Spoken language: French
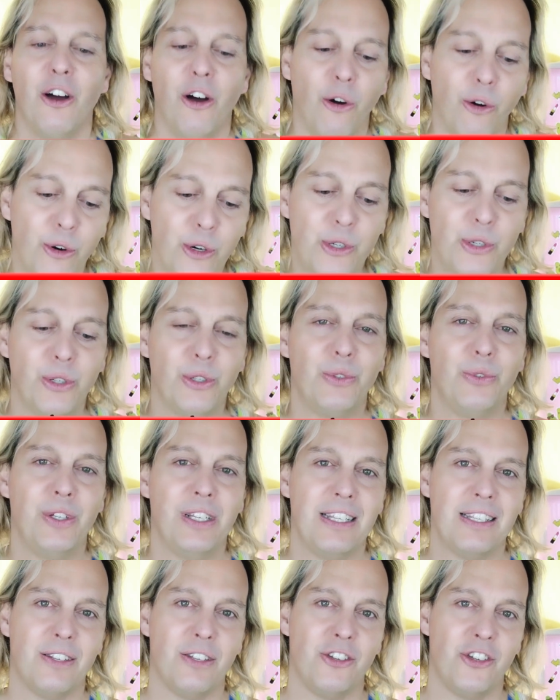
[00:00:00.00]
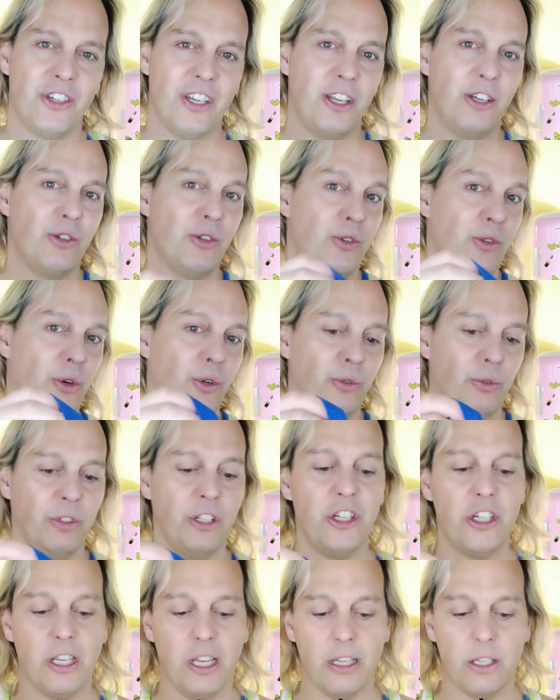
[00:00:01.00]
Aujourd'hui les Sunshine, je suis retourné
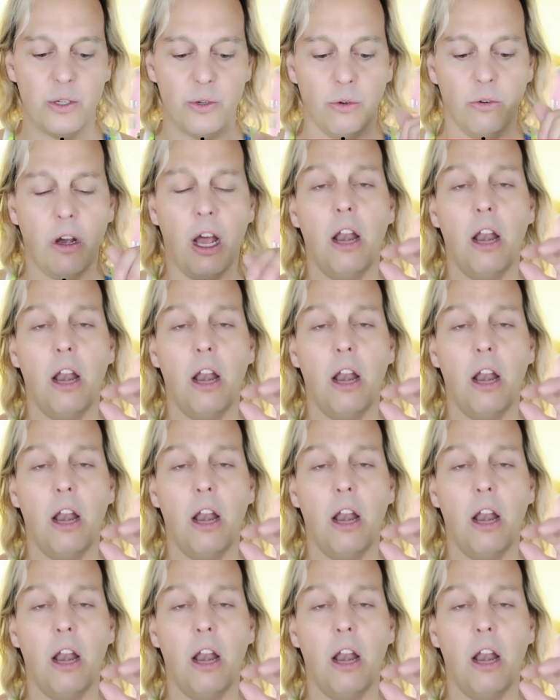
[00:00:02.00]
chez Action.